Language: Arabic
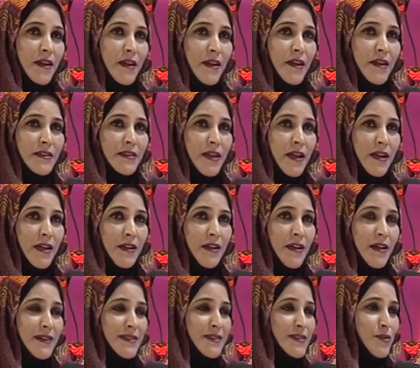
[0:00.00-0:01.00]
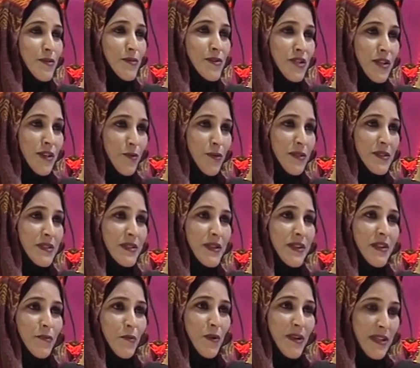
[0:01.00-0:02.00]
أعطاها الله عز وجل
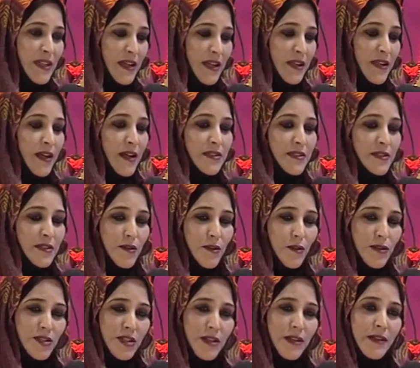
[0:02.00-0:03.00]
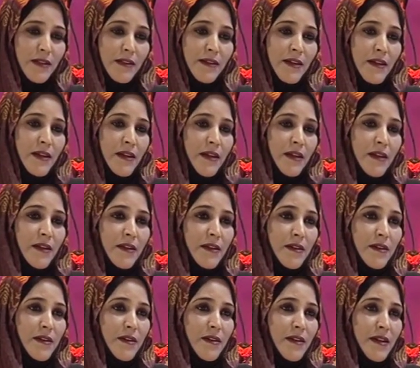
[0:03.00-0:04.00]
وتكلم وأعطاها الله عز وجل
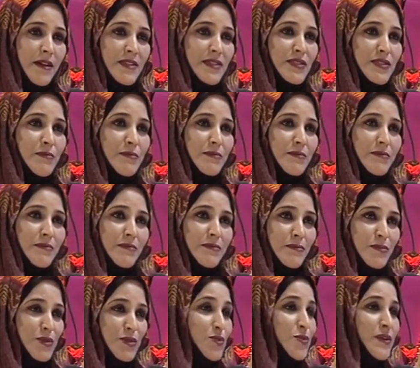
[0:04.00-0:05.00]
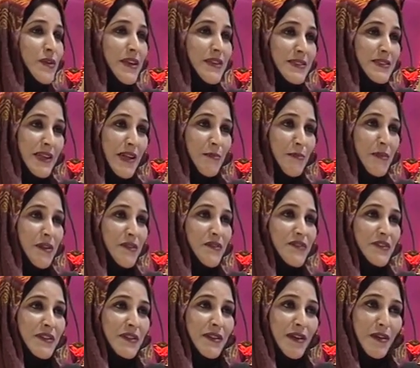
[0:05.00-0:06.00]
اسم صورة تامة
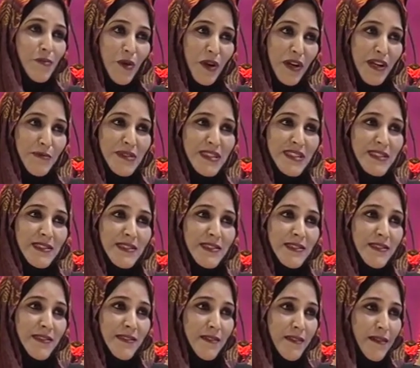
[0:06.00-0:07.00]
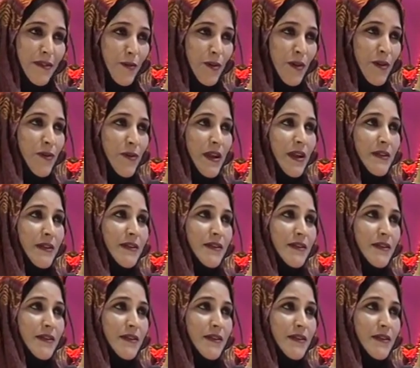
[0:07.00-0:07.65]
في المحكم التنزيل اللي هو القرآن